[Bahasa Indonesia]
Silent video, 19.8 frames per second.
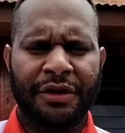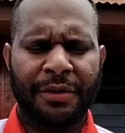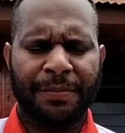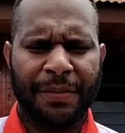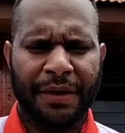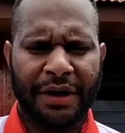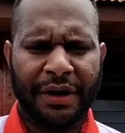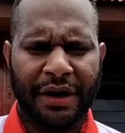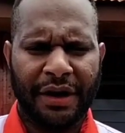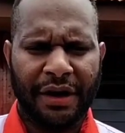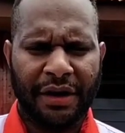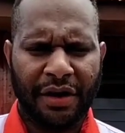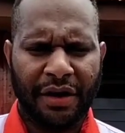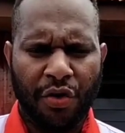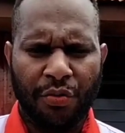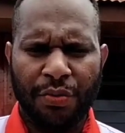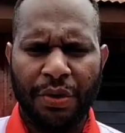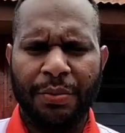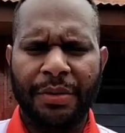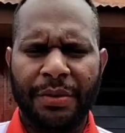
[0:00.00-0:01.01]
kepada
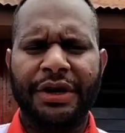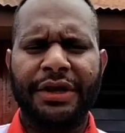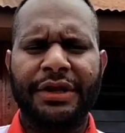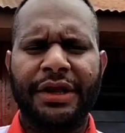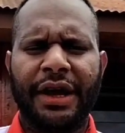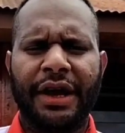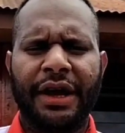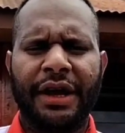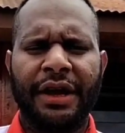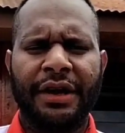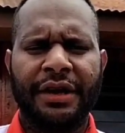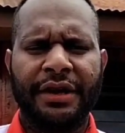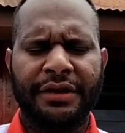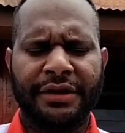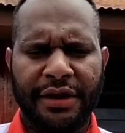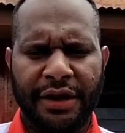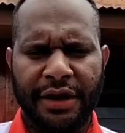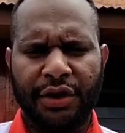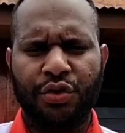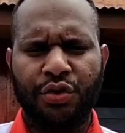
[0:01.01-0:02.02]
kaum pemerintah
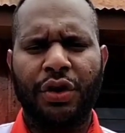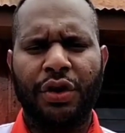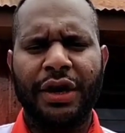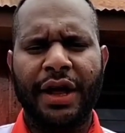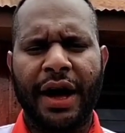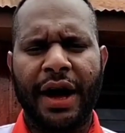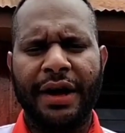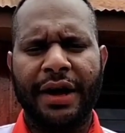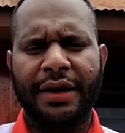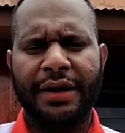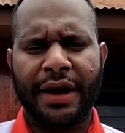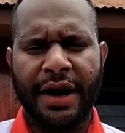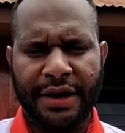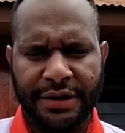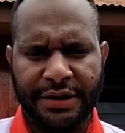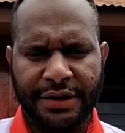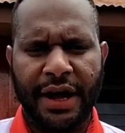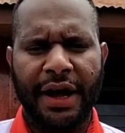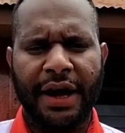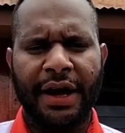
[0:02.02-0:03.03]
intelektual yang ada di
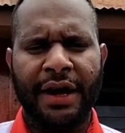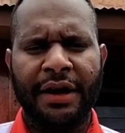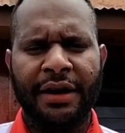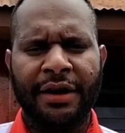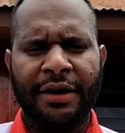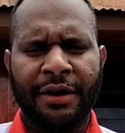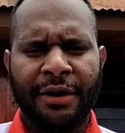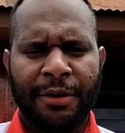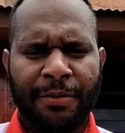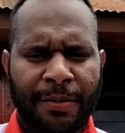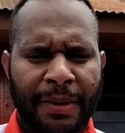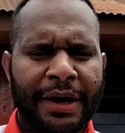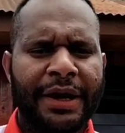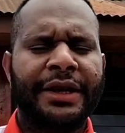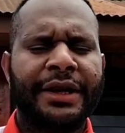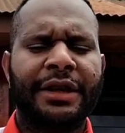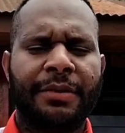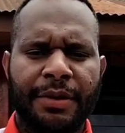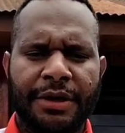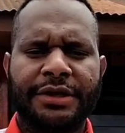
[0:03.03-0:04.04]
Lanijaya Mari
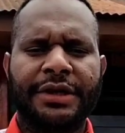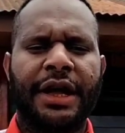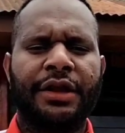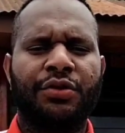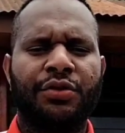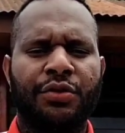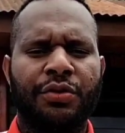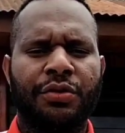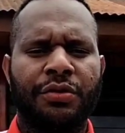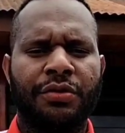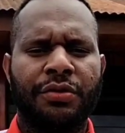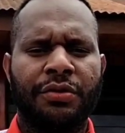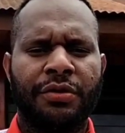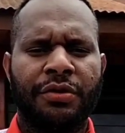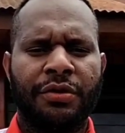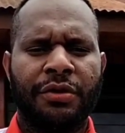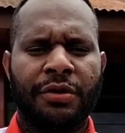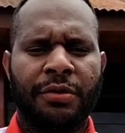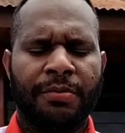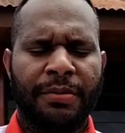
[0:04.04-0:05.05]
kita bersatu.
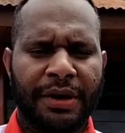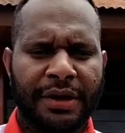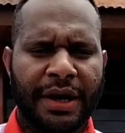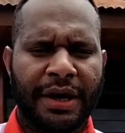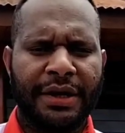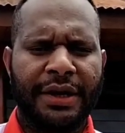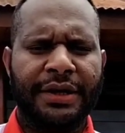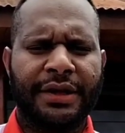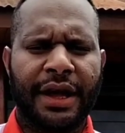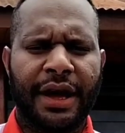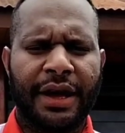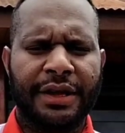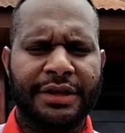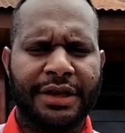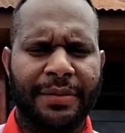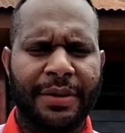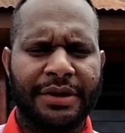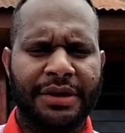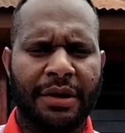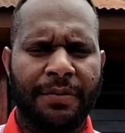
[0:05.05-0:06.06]
Bergandeng tangan
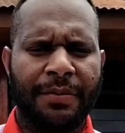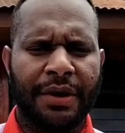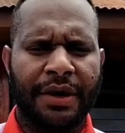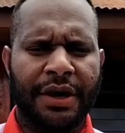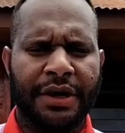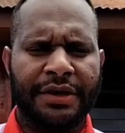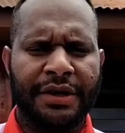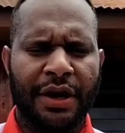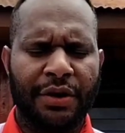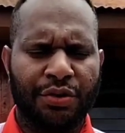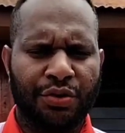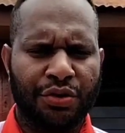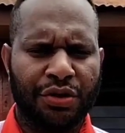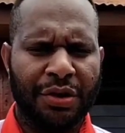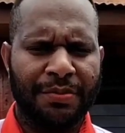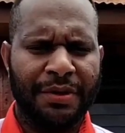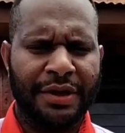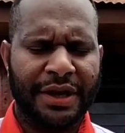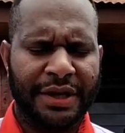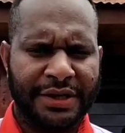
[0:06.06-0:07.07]
sama-sama bekerja untuk
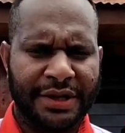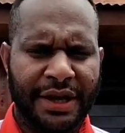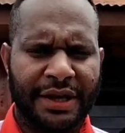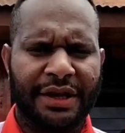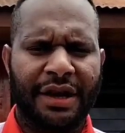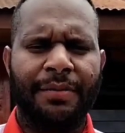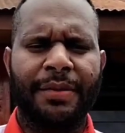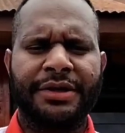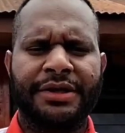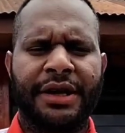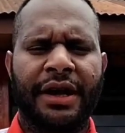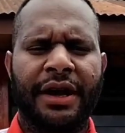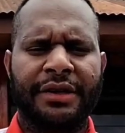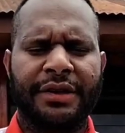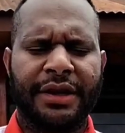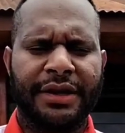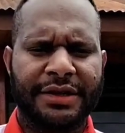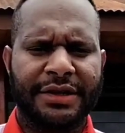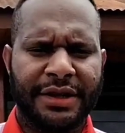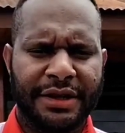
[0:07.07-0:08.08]
demi kesejahteraan masyarakat
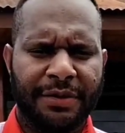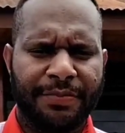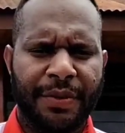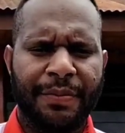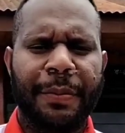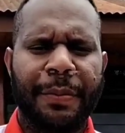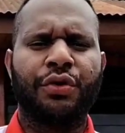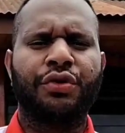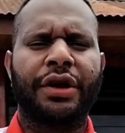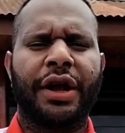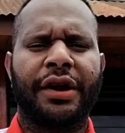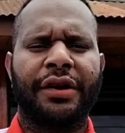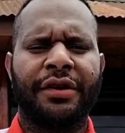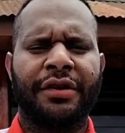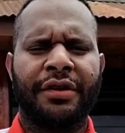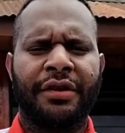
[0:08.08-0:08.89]
dari segi pembangunan.